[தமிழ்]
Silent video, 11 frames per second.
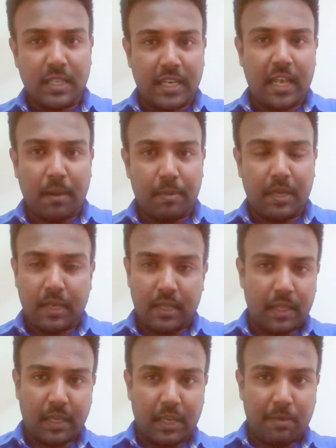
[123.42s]
தியரி
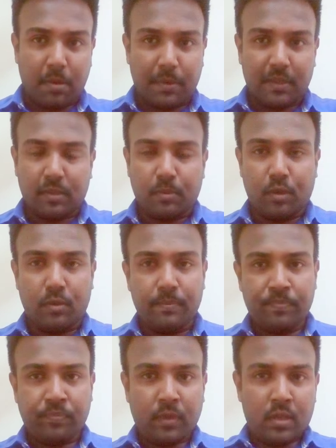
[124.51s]
அப்படிங்கிறத இங்கே நம்ம பேச போகிறோம்
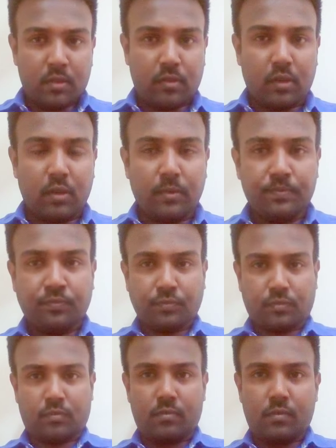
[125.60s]
ஸோ
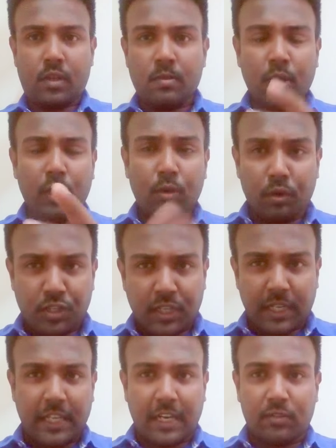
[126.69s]
முதல்ல ஒரு
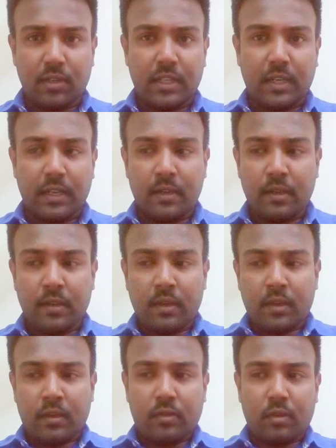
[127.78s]
விஷயம் கிளியராக சொல்லிடுறேன்
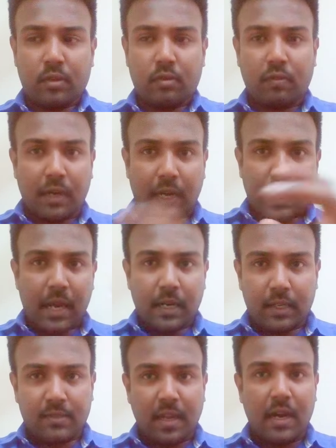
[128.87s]
ஸோ
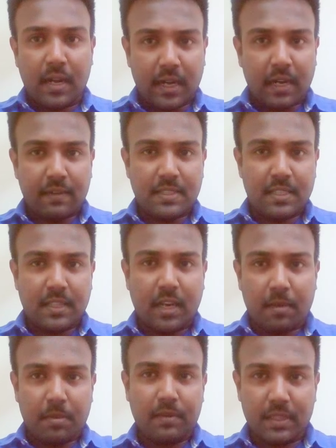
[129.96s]
வரலாற்று சான்றுகளை வச்சு
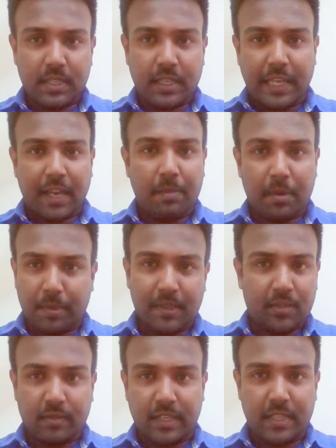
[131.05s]
தான் நாம் வந்து இங்கே எல்லாமே
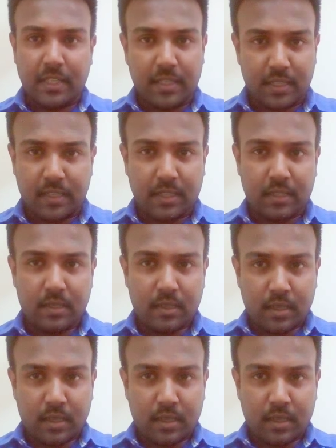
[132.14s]
பேச வேண்டியதாக இருக்குது